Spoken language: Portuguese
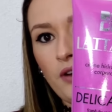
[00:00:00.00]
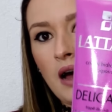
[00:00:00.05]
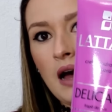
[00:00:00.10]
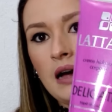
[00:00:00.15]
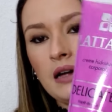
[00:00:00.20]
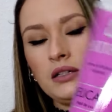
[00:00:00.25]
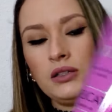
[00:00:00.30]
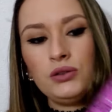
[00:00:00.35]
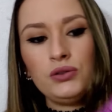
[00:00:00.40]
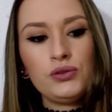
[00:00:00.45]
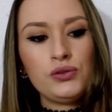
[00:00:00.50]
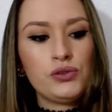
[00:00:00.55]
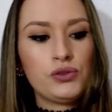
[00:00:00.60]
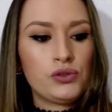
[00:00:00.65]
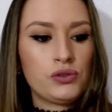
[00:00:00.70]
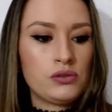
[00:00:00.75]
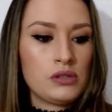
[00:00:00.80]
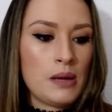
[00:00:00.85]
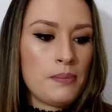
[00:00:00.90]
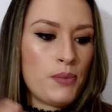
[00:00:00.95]

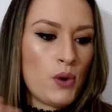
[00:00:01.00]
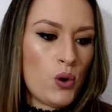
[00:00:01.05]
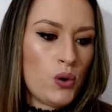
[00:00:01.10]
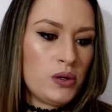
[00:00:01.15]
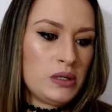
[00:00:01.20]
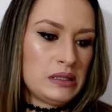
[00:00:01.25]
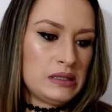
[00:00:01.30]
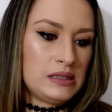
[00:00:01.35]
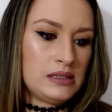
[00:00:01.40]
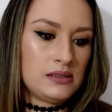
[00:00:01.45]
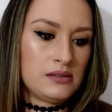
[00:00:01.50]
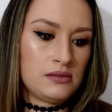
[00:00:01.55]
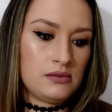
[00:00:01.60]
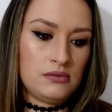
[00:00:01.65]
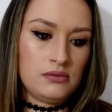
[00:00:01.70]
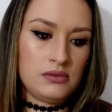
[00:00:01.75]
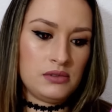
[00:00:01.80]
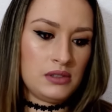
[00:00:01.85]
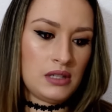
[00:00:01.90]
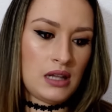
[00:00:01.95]
vários sabores
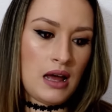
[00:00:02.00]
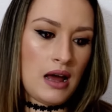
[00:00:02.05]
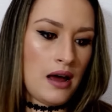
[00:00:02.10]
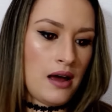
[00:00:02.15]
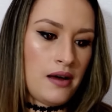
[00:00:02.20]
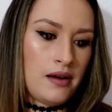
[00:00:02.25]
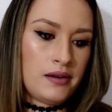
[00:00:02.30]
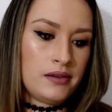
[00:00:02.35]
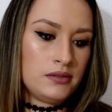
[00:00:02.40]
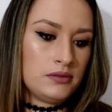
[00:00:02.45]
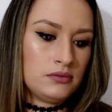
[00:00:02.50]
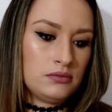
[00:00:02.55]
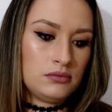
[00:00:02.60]
lá,